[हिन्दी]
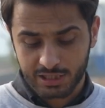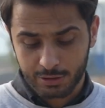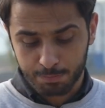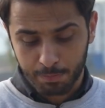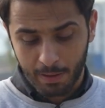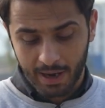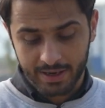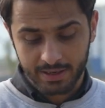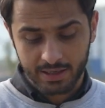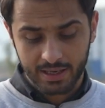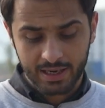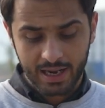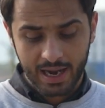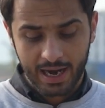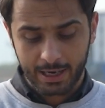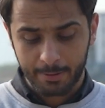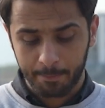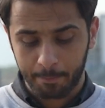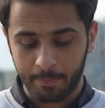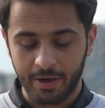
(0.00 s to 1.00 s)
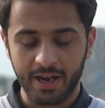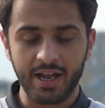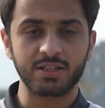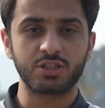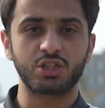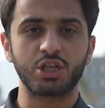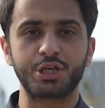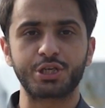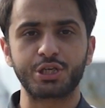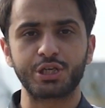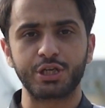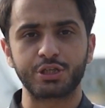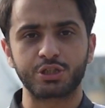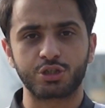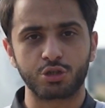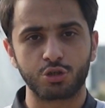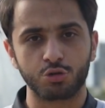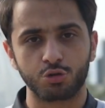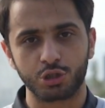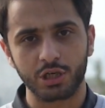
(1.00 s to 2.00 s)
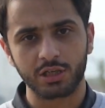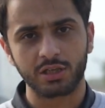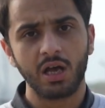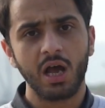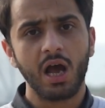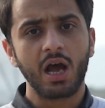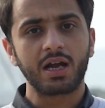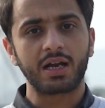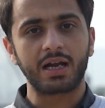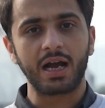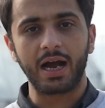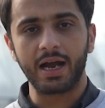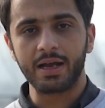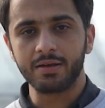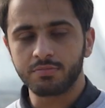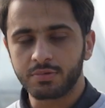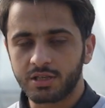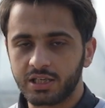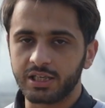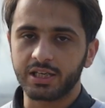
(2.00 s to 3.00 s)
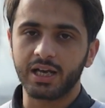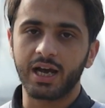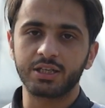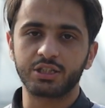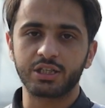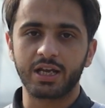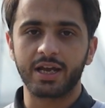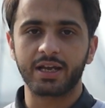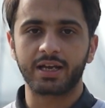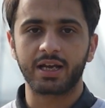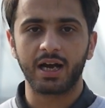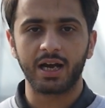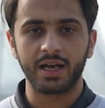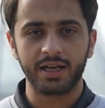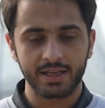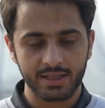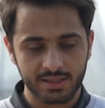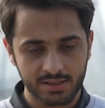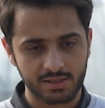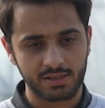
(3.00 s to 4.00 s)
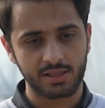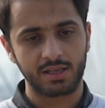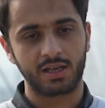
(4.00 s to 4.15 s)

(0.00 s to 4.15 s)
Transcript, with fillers: स्पाइनल एंड ब्रेन सर्जरी इंस्टीट्यूशन कायम किया जाएगा इस